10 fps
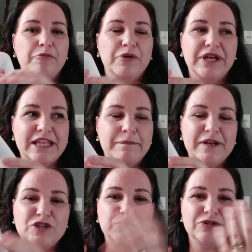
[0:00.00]
Porque
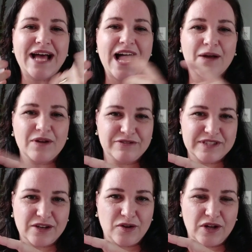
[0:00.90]
depende muito da água que
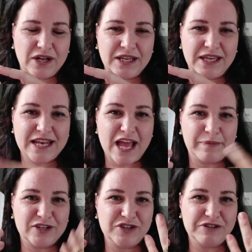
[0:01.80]
você coloca aqui. Na
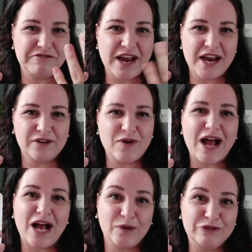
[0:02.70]
época de inverno, a
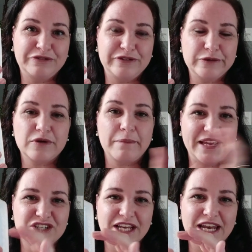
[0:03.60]
água do filtro é
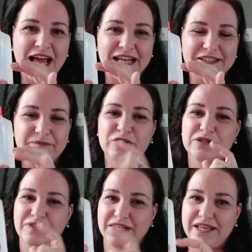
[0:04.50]
bem gelada, então
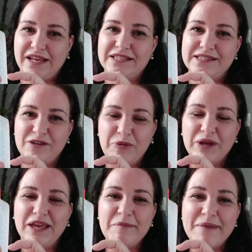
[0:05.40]
você vai ter que aquecer um
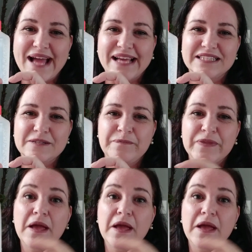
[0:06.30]
pouquinho mais.